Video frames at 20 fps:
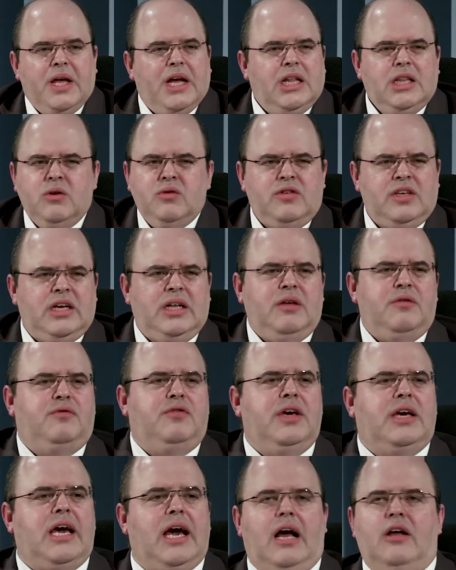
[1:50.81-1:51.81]
não
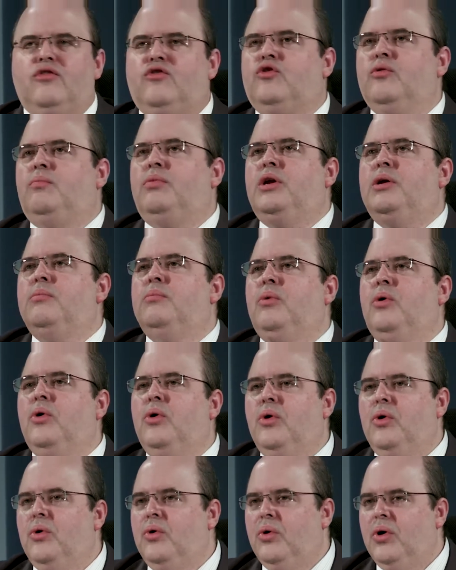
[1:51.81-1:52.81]
significa
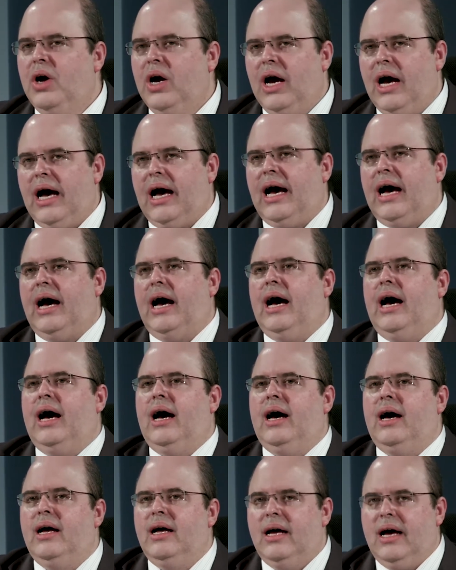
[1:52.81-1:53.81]
sublimou,
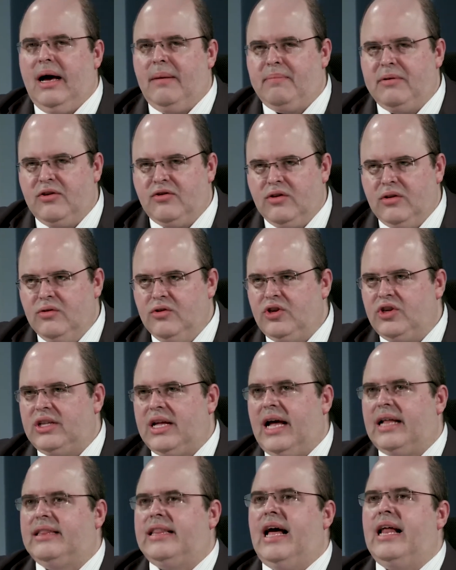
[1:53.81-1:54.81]
ah, a pessoa não
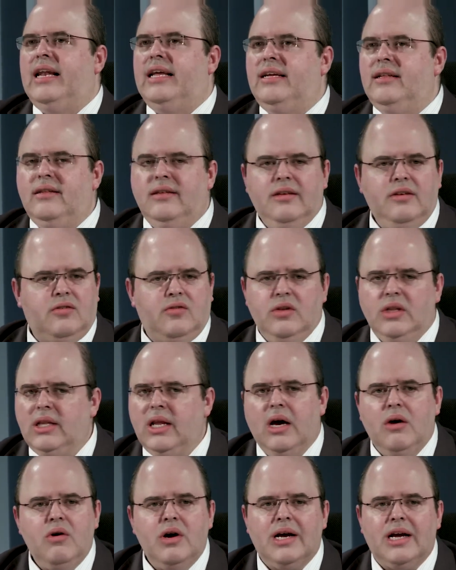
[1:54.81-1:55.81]
está, está além disso. Não,
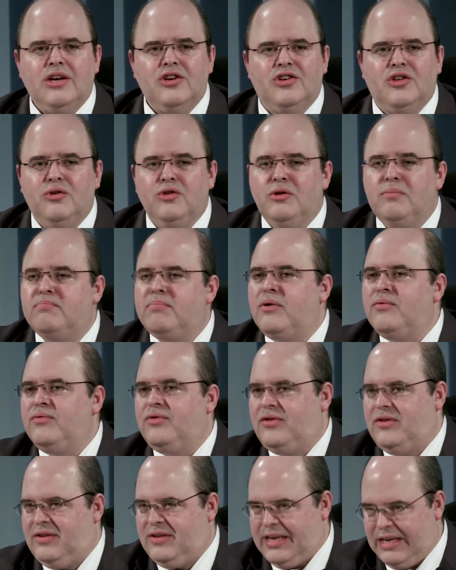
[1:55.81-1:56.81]
é uma questão de bom
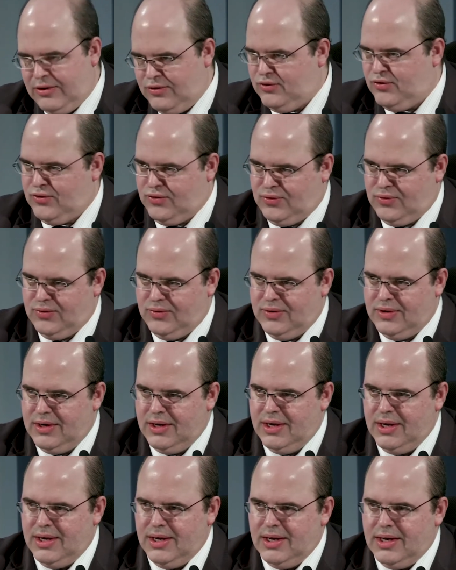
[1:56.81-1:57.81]
senso,
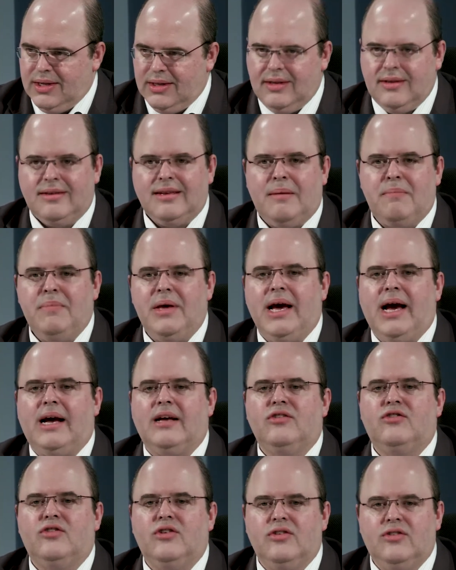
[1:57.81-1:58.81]
de saber
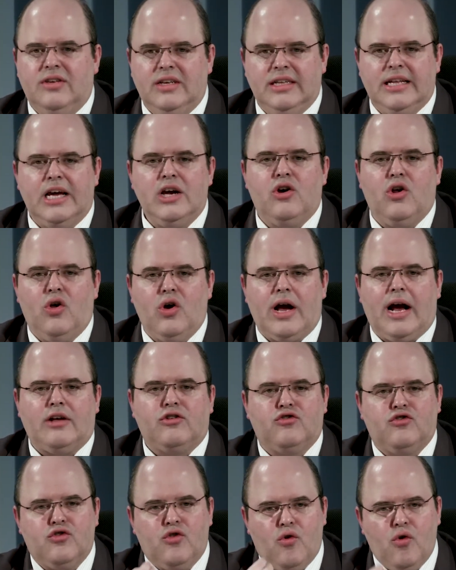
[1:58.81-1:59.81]
raciocinar e colocar
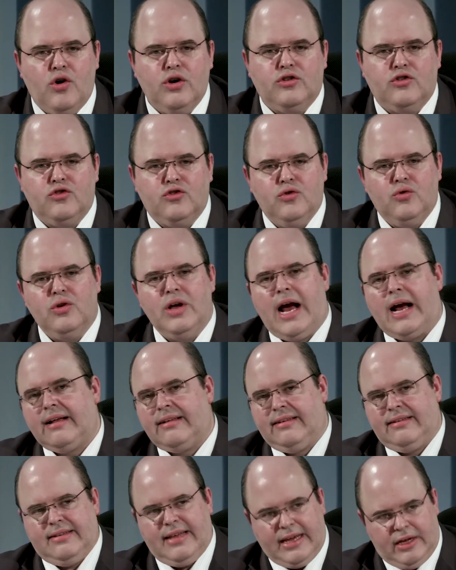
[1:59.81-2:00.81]
as coisas no lugar
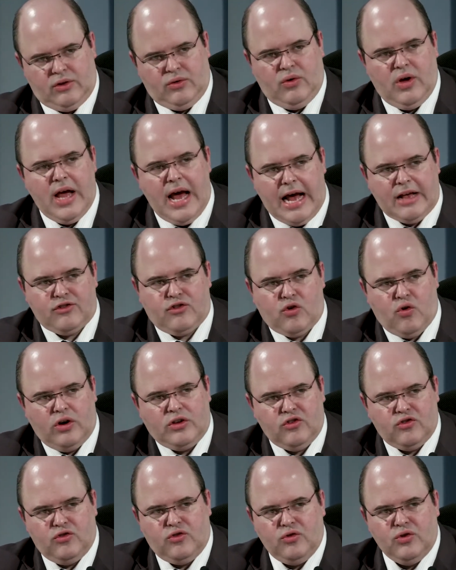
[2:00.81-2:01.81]
certo, as
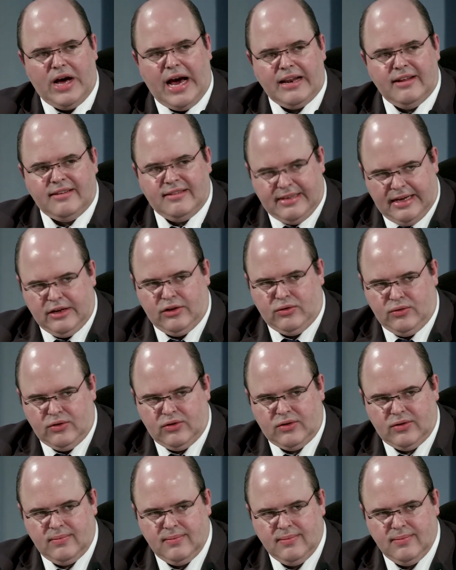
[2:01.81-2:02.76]
coisas nos lugares certos.